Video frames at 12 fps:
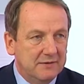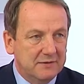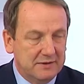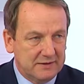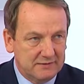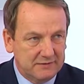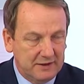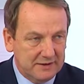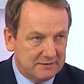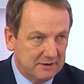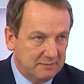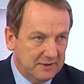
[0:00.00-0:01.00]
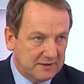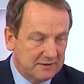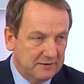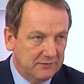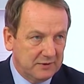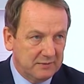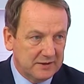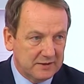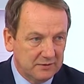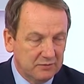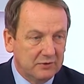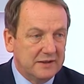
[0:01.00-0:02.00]
в, средствах массовой
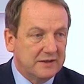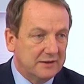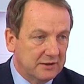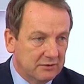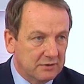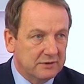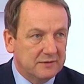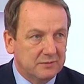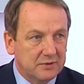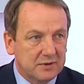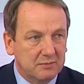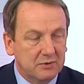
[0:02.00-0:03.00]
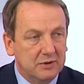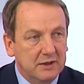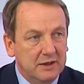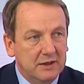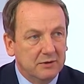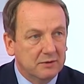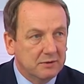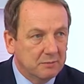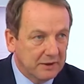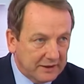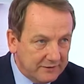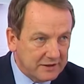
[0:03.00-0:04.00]
информации, ну, газета «Город», само собой, э,
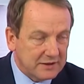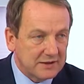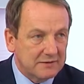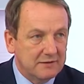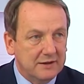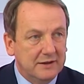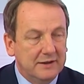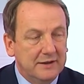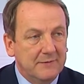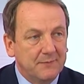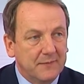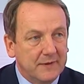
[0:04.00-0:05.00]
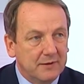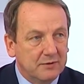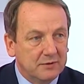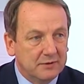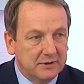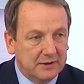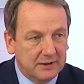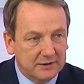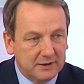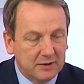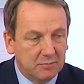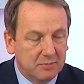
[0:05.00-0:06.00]
Благовещенск, вернее. Вот
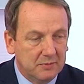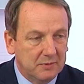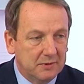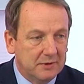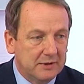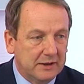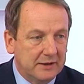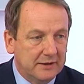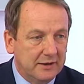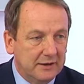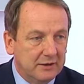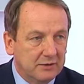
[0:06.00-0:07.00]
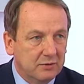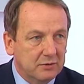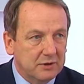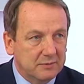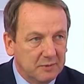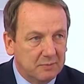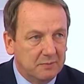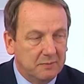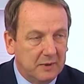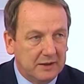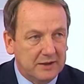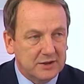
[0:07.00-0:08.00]
на, теле, на канале «Город» мы
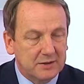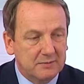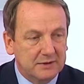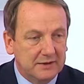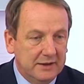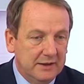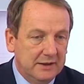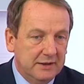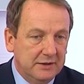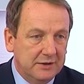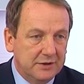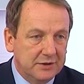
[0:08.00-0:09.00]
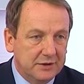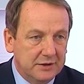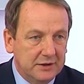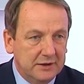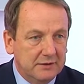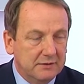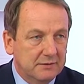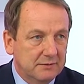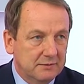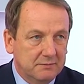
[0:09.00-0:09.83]
покажем это. Угу. Значит, и